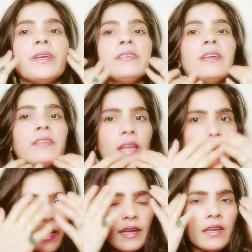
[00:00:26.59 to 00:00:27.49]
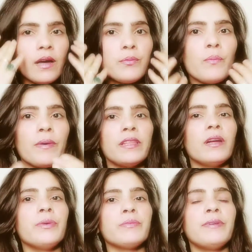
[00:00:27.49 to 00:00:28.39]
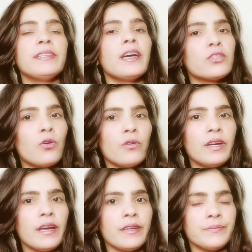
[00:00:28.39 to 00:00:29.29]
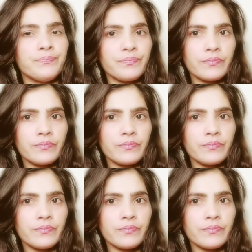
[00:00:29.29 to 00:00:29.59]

ऐसे ऐसे लगा के आपको पंद्रह बीस मिनट तक छोड़ना है